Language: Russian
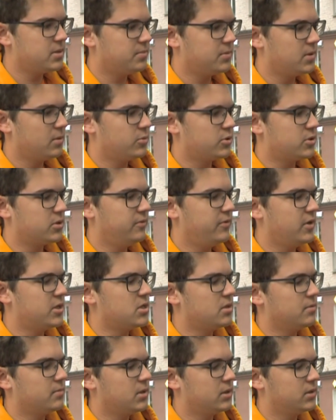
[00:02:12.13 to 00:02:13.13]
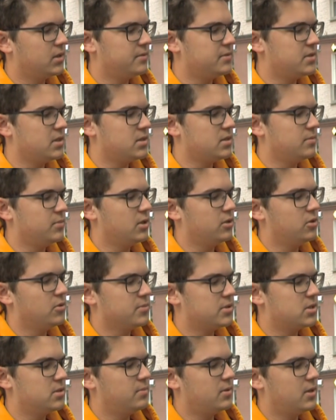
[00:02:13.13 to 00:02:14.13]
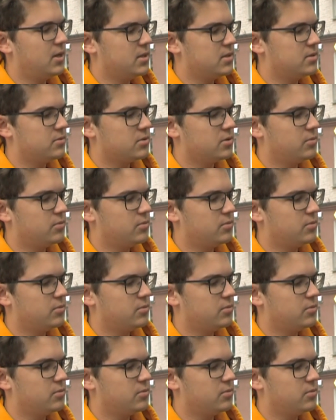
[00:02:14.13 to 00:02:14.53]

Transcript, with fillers: потому что вечером, когда вся семья дома собирается,